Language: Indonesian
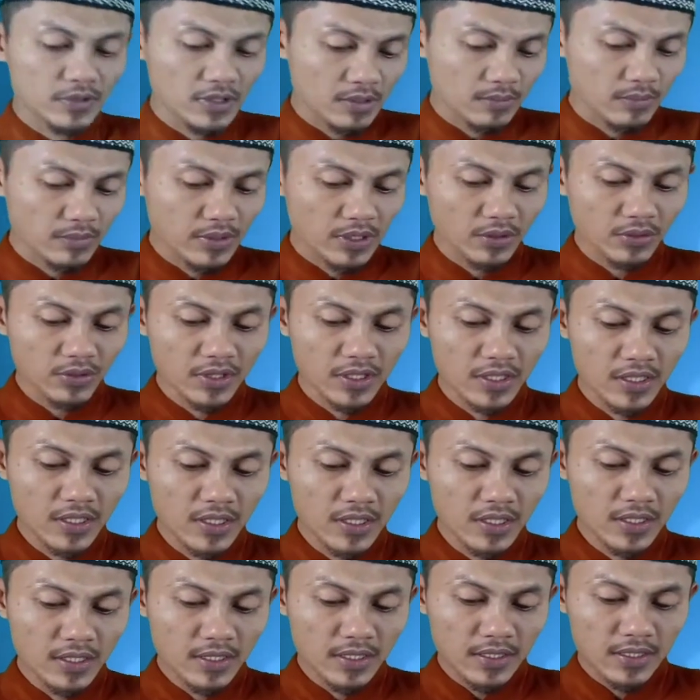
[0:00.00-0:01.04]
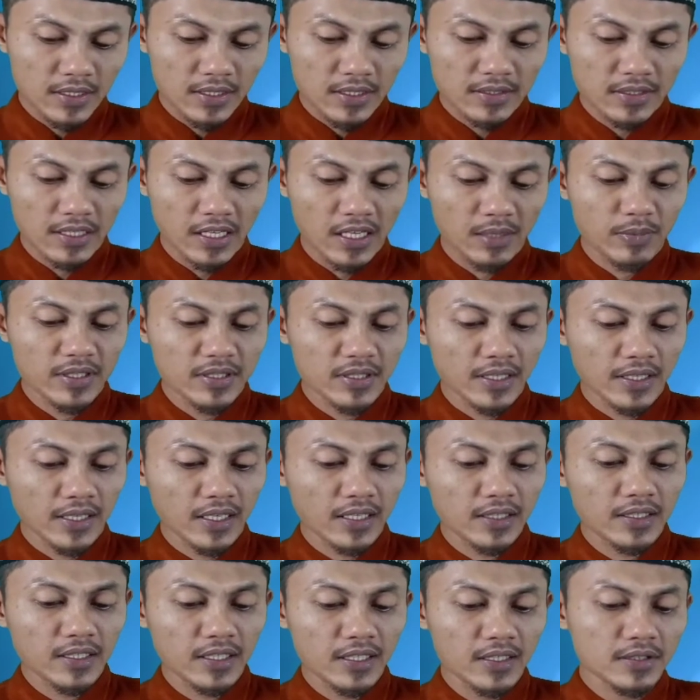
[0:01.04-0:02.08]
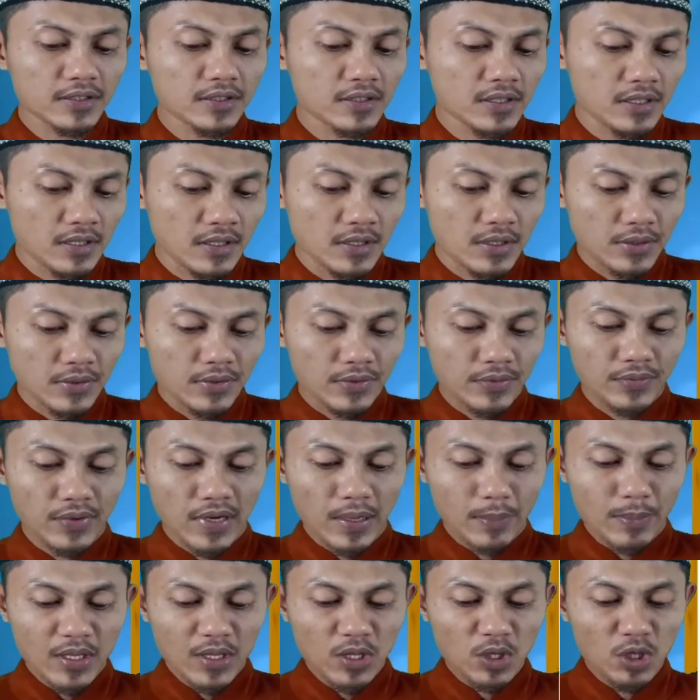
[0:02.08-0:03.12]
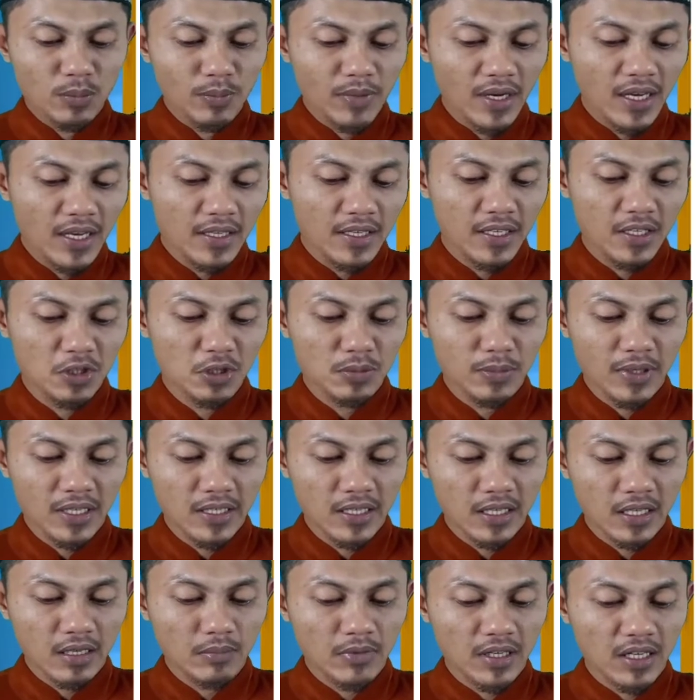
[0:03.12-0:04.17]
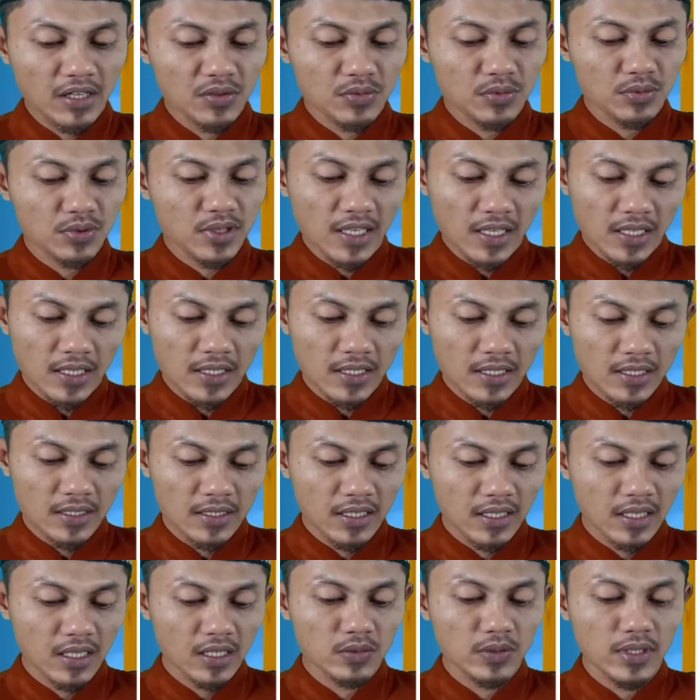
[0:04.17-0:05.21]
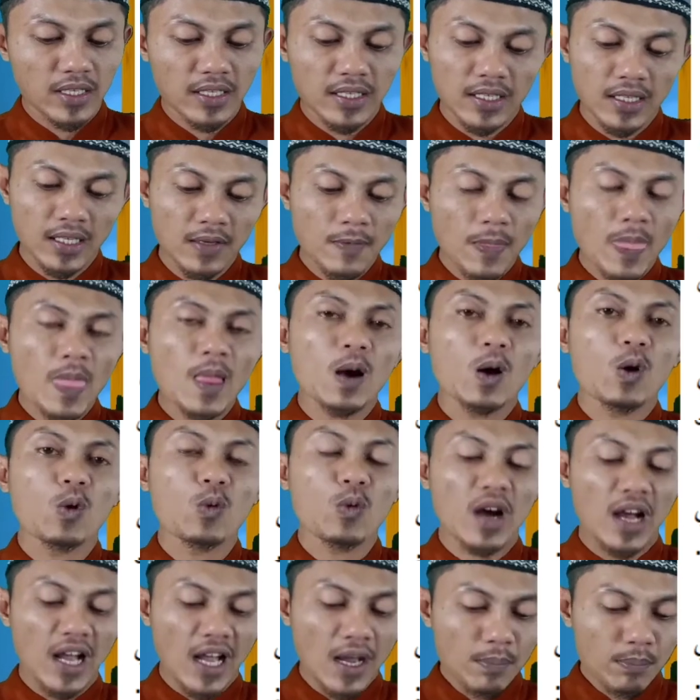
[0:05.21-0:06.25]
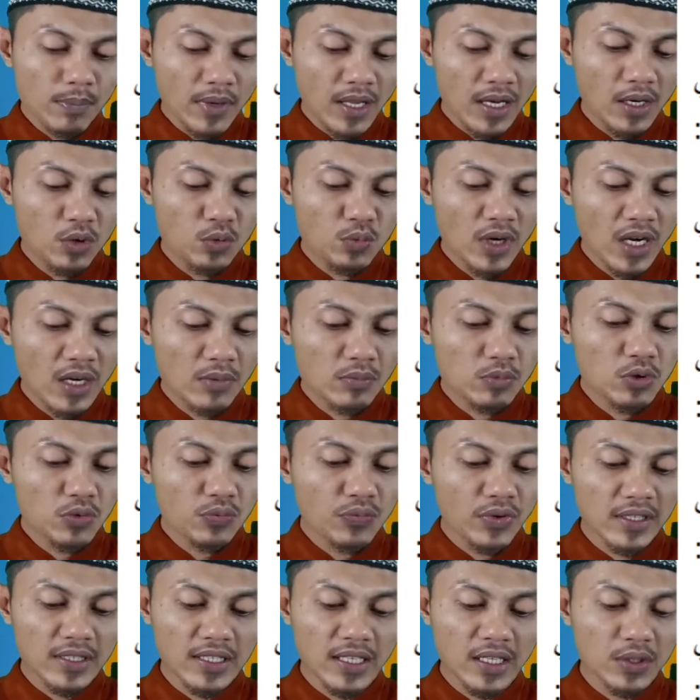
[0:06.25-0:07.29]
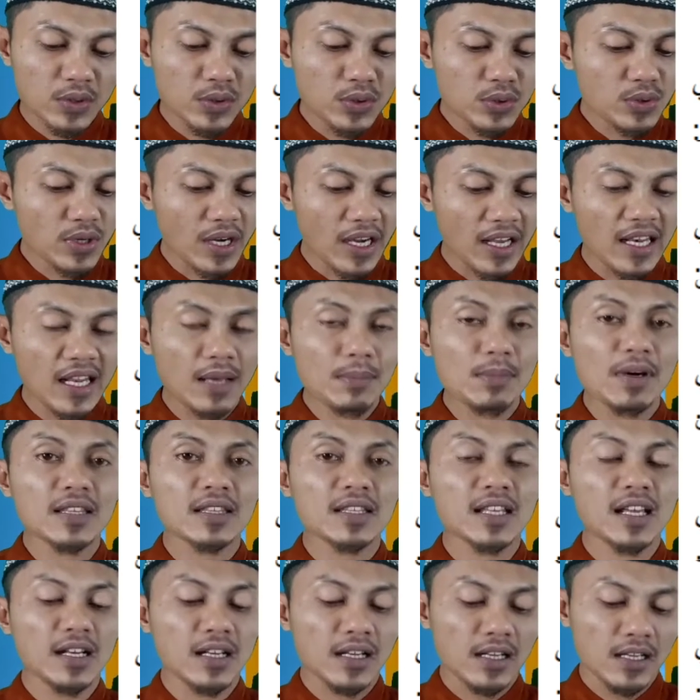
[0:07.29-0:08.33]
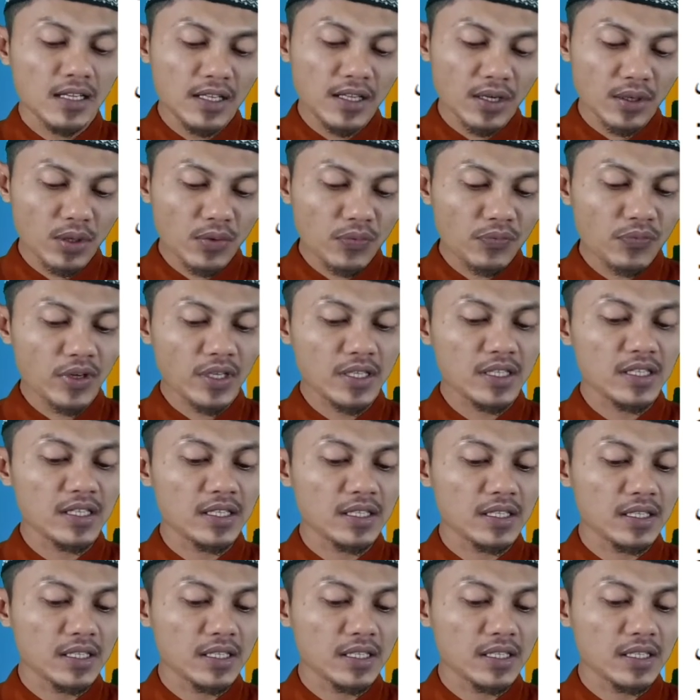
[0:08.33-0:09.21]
berikut ini. Saya bacakan ya. Famat doma, ini doma yang kemarin sudah. Yang kedua adalah wa amal wabu fatakunu alamatan ini